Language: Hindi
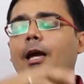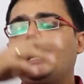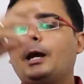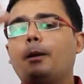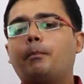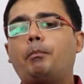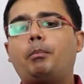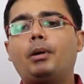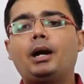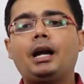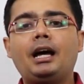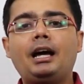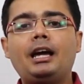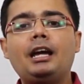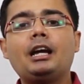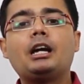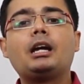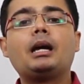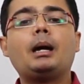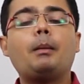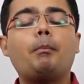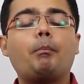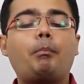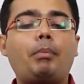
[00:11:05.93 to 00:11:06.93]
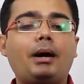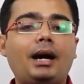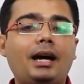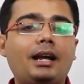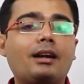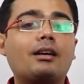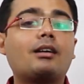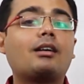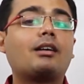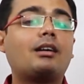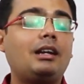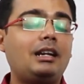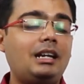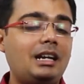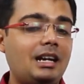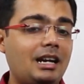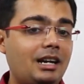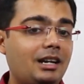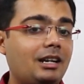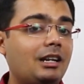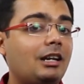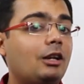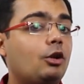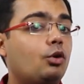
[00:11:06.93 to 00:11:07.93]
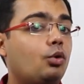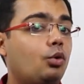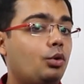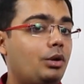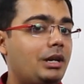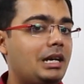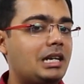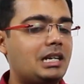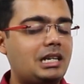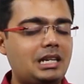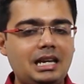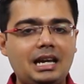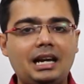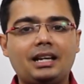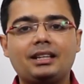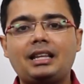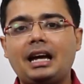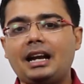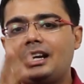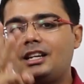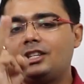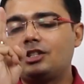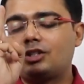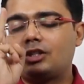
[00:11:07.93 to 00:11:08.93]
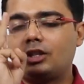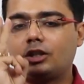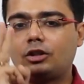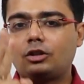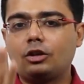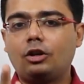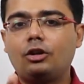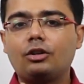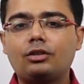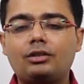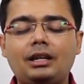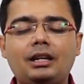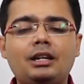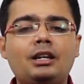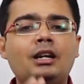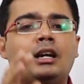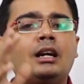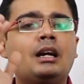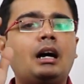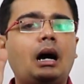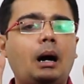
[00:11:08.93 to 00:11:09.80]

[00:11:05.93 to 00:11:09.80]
एक बड़ा एक एम्पायर क्रिएट इन्होंने किया दैट इज दर्ड थिंग